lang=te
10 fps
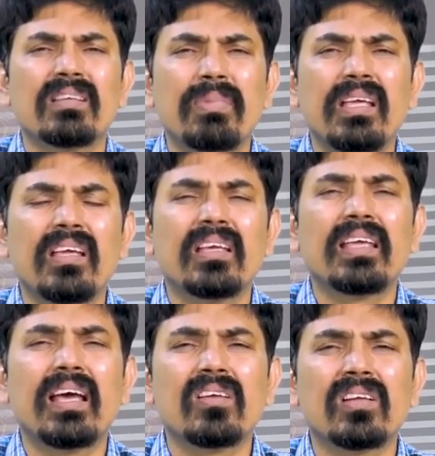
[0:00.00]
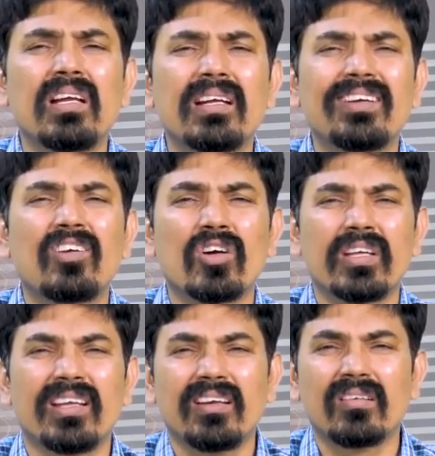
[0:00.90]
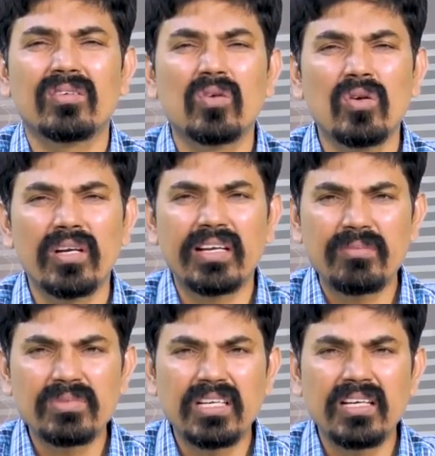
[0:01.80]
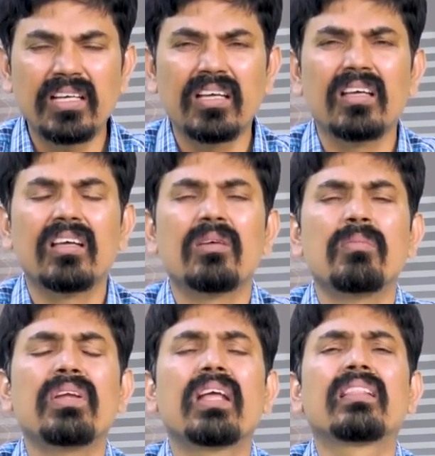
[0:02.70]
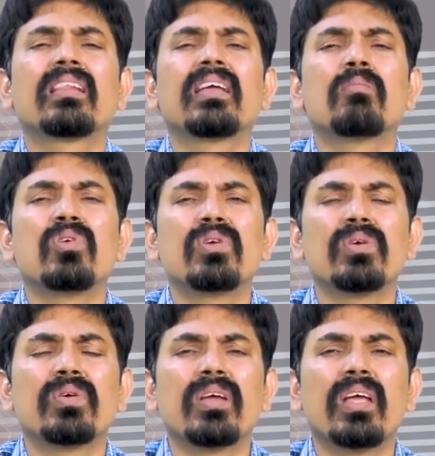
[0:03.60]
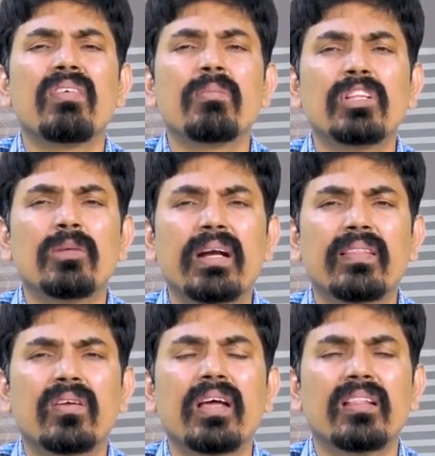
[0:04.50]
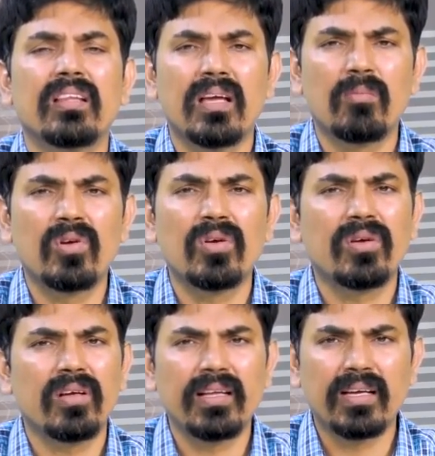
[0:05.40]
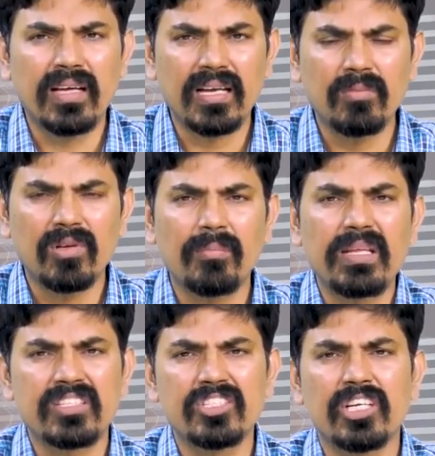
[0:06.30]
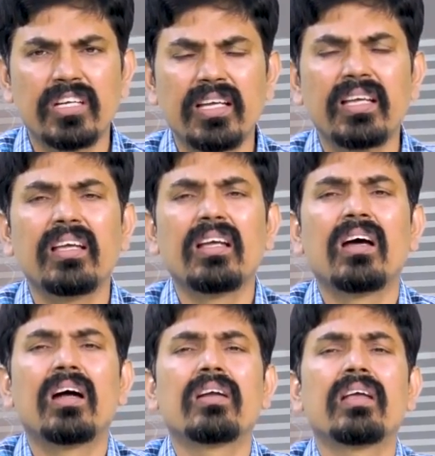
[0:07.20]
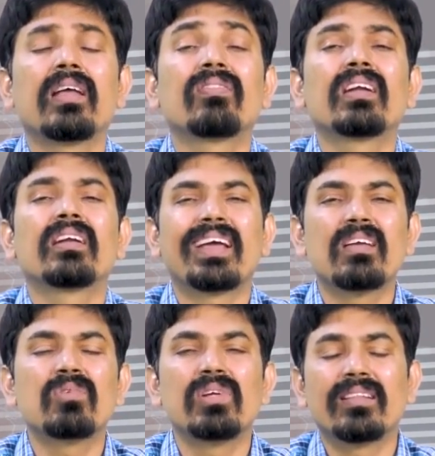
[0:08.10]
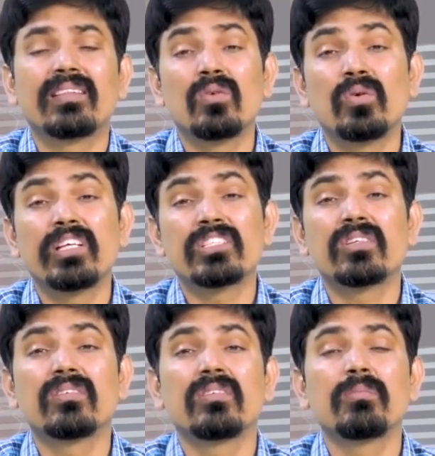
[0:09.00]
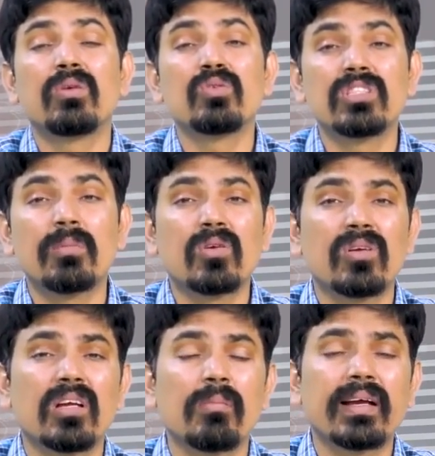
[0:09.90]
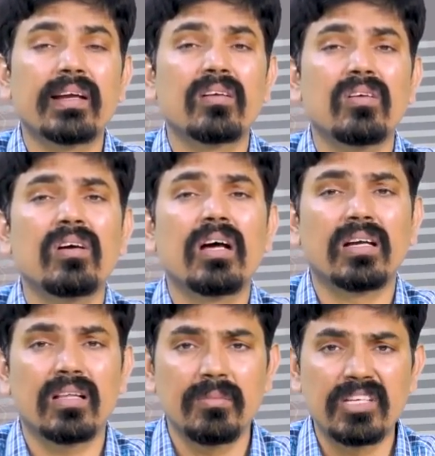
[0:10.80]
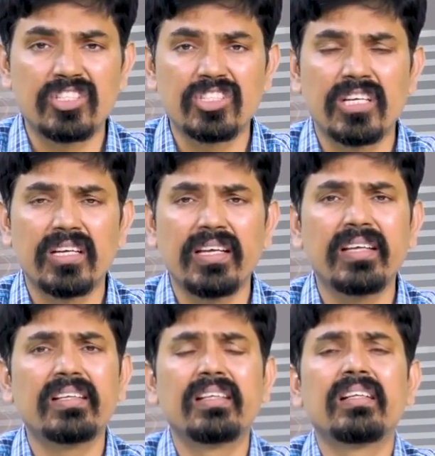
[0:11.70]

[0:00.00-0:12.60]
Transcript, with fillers: ఎస్ఎపి క్యాలిక్యులేటర్ డాట్ ఇన్ గూగుల్లో టైప్ చేయండి మీరు ఎంత అమౌంట్ ఎవ్రీ మంత్ పెడతారో అమౌంట్ కాలంలో మెన్షన్ చేయండి అండ్ ఎంత టైం ఎంత డ్యూరేషన్ మీరు ఉంచుదామనుకుంటున్నారో మార్కెట్లో అక్కడ అది మెన్షన్ చేయండి